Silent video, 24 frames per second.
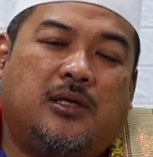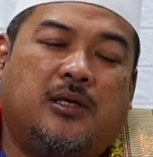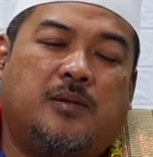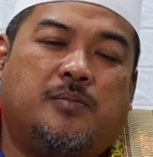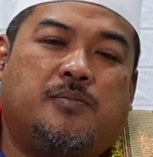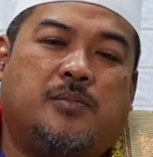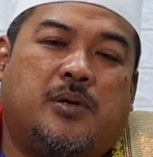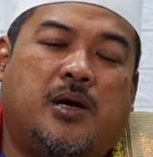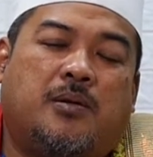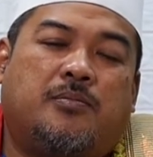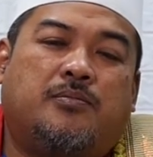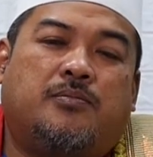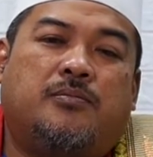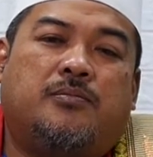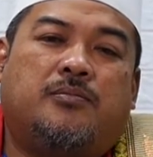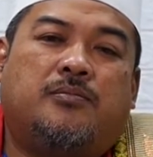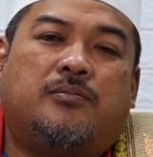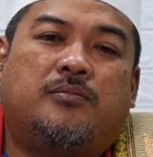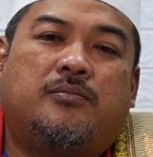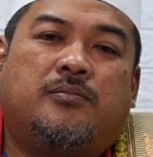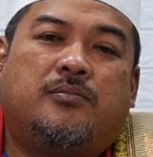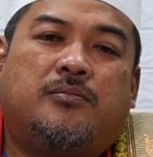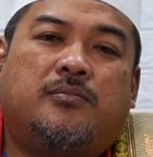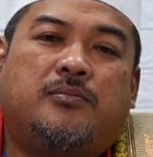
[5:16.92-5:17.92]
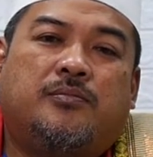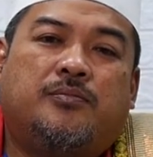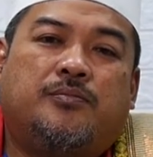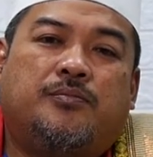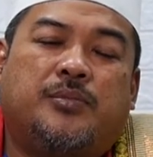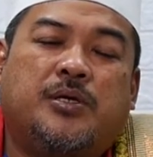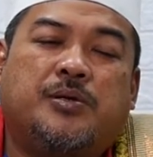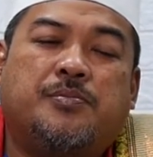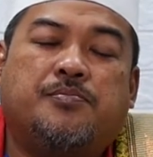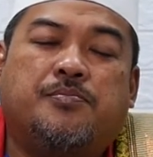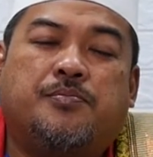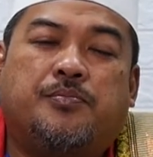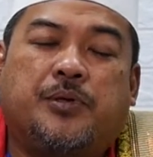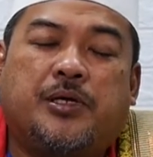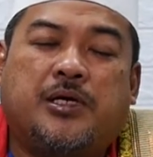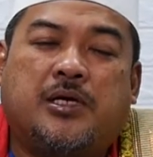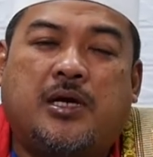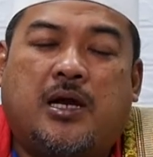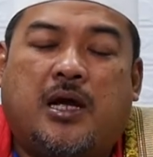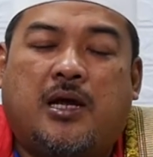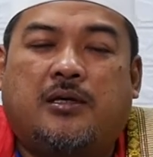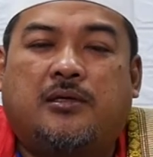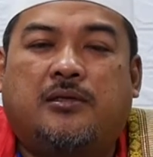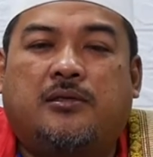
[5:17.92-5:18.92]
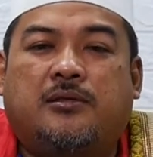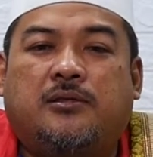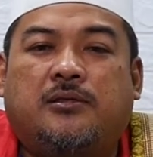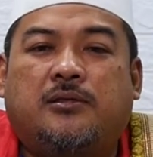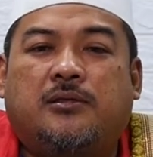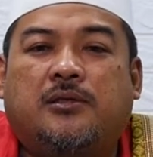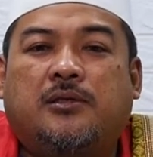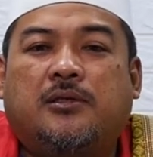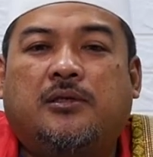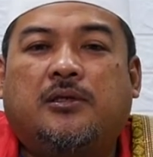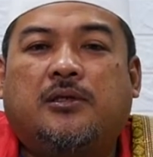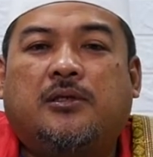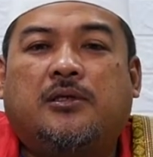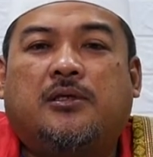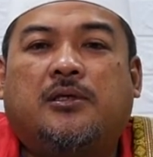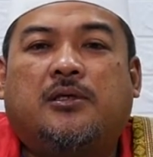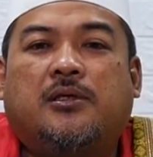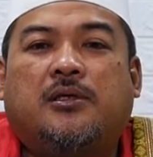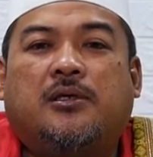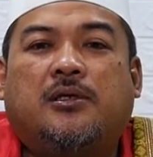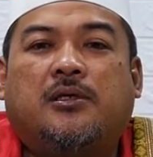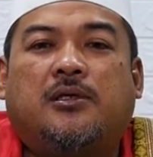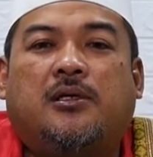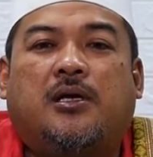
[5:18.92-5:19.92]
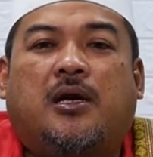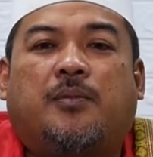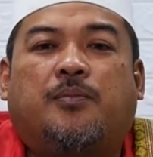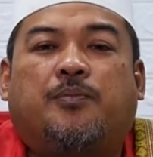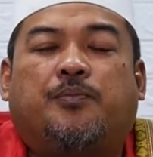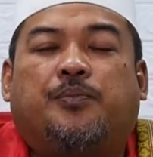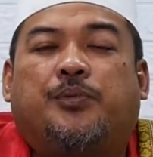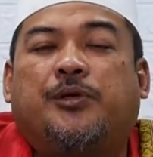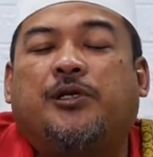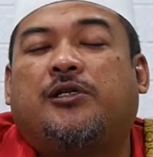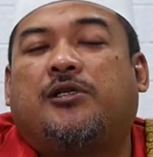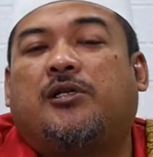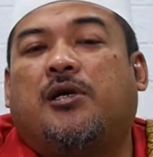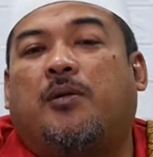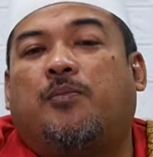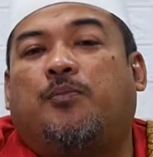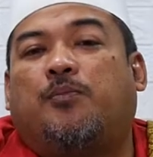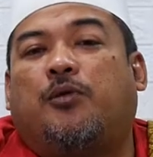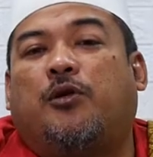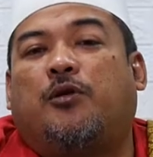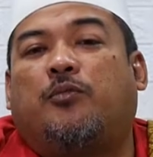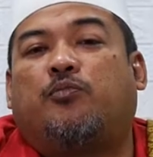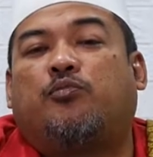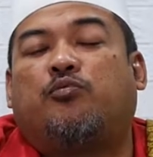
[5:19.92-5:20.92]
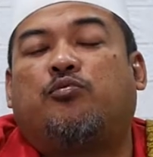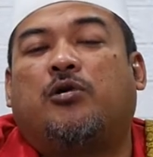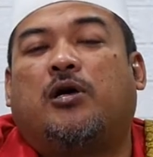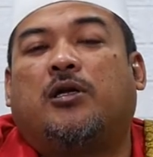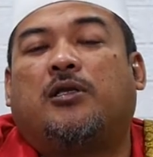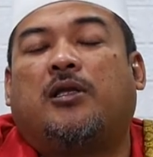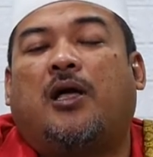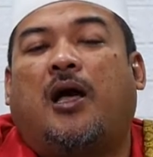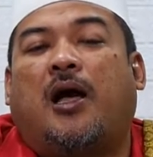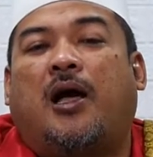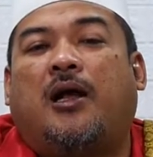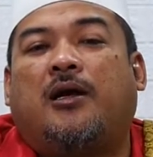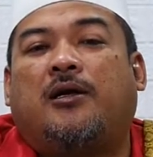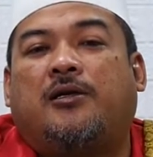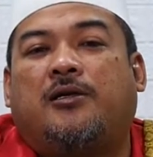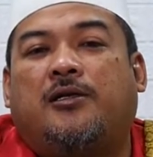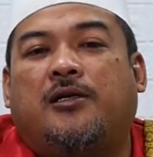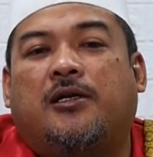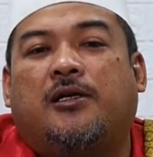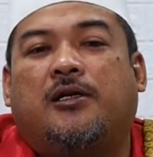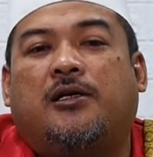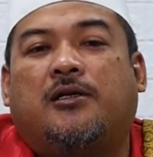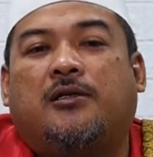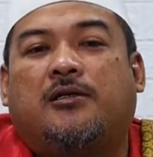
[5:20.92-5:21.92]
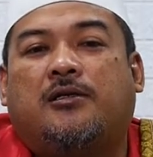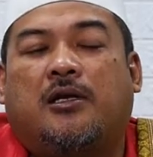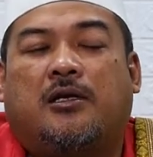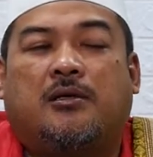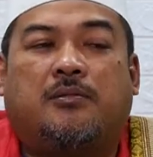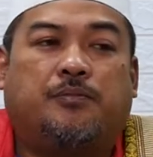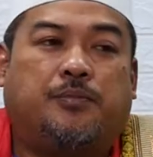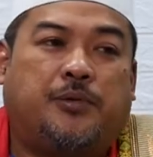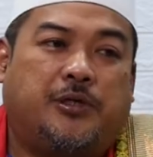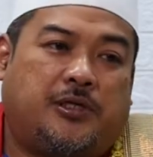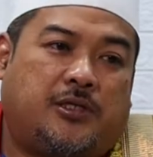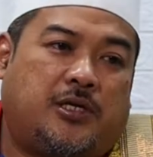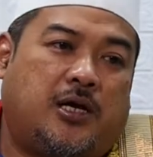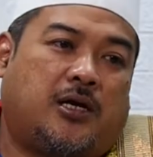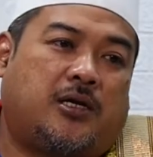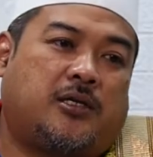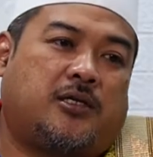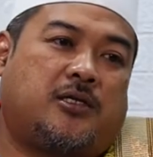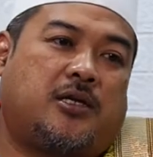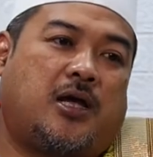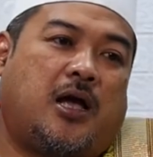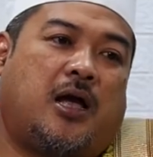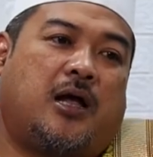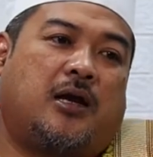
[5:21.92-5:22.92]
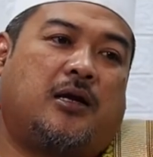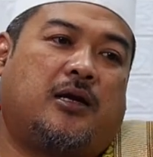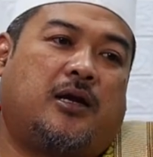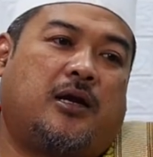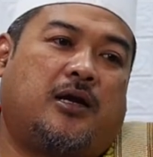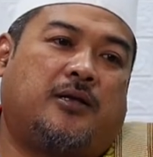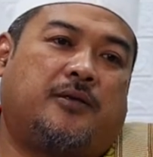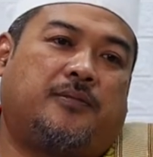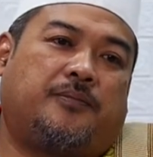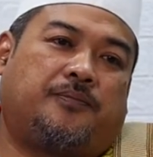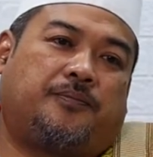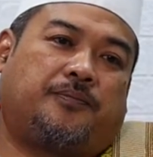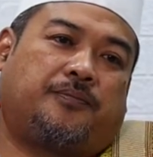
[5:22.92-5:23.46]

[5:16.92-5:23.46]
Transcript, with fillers: Imam pimpinan yang bisa berbuat adil dan bijaksana.